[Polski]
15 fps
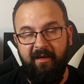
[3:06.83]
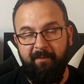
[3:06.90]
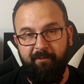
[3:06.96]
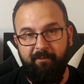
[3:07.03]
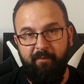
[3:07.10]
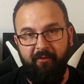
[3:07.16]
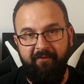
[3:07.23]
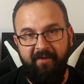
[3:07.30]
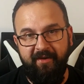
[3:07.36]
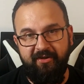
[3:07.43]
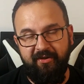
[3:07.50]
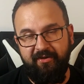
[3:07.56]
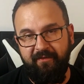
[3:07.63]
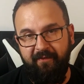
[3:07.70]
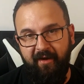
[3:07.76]
i
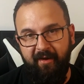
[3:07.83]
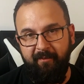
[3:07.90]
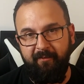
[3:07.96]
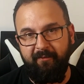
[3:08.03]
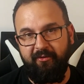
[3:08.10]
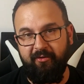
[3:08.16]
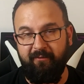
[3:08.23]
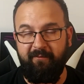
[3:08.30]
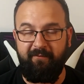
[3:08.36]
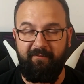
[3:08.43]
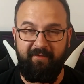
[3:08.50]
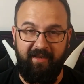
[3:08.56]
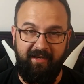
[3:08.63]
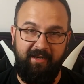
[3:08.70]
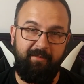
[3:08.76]
powiedzieć Wam to w
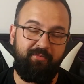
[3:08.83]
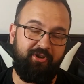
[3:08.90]
takim,